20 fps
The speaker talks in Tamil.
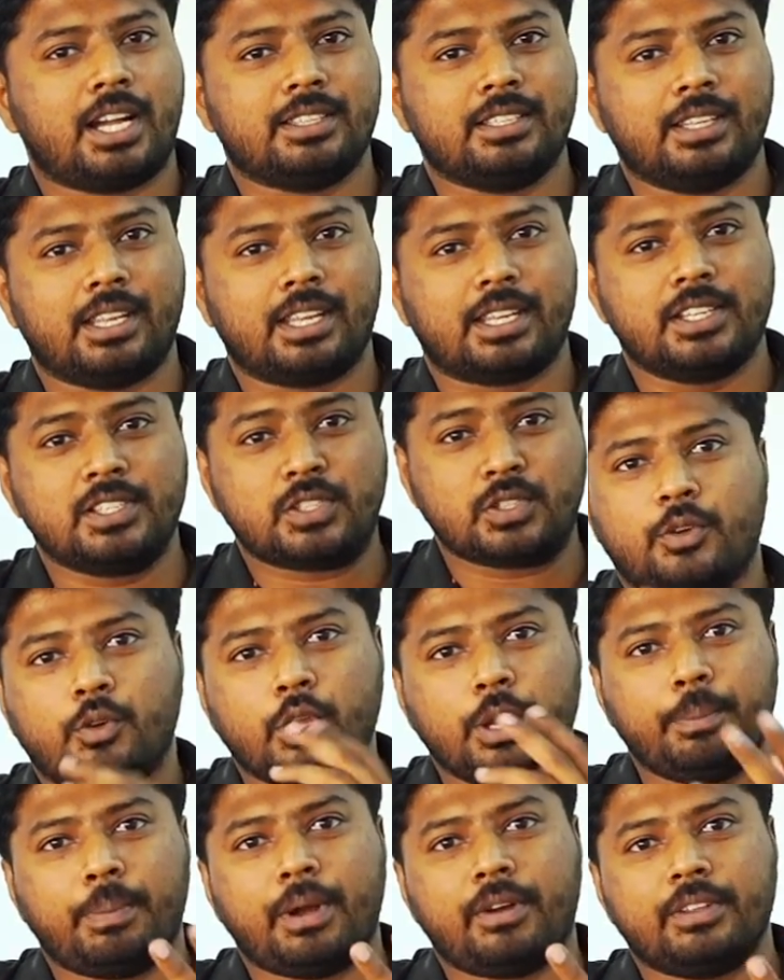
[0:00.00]
காத்துட்ருக்கு ஸோ
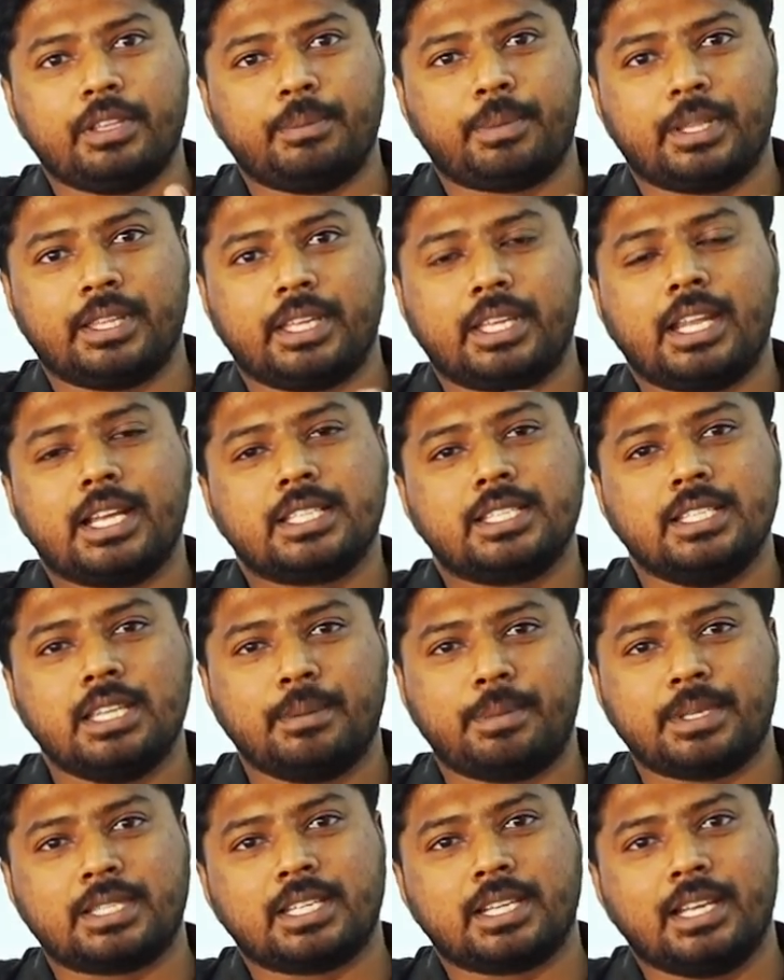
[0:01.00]
குறிப்பாக வந்து பார்த்தீங்கன்னா
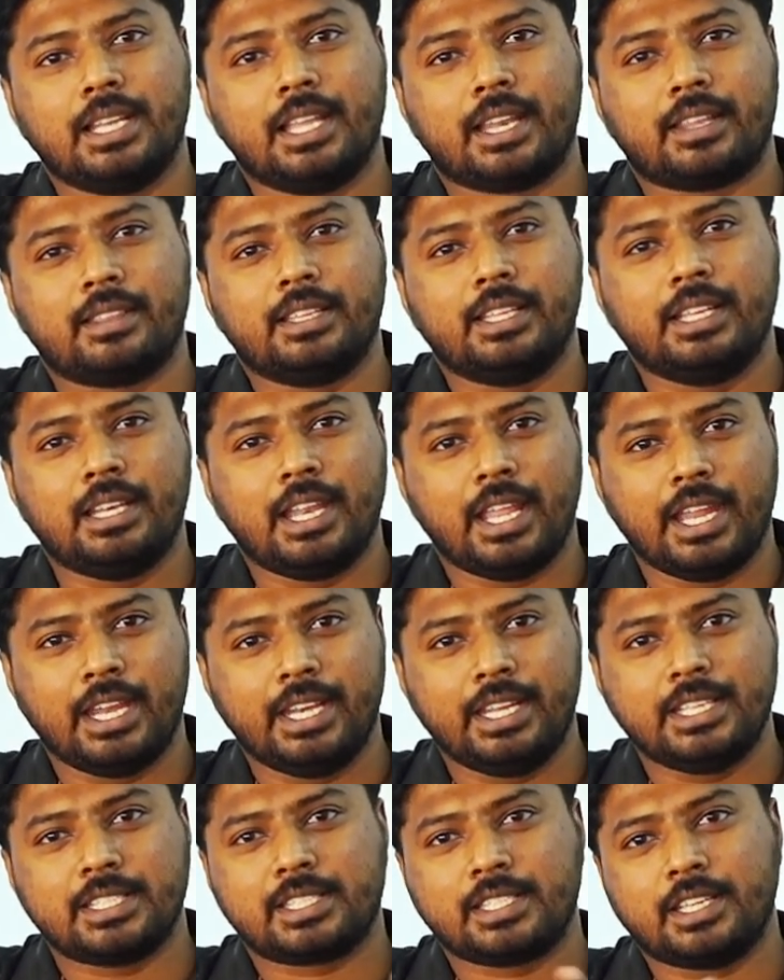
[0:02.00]
சின்ன பசங்கள்லேருந்து
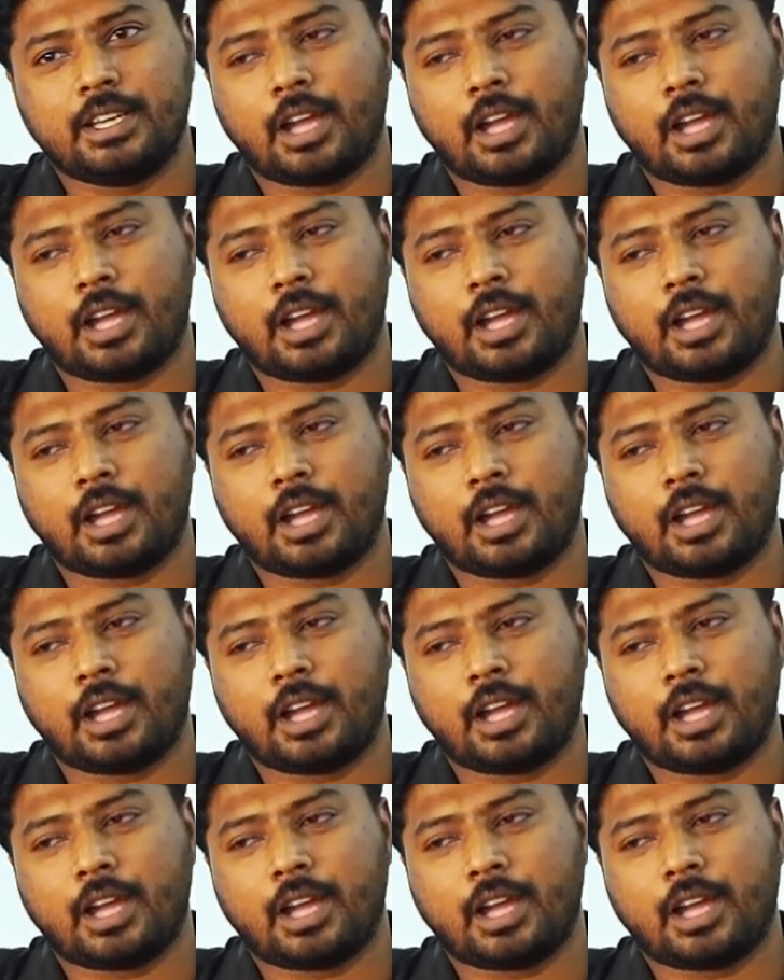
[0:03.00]
லேடிஸ்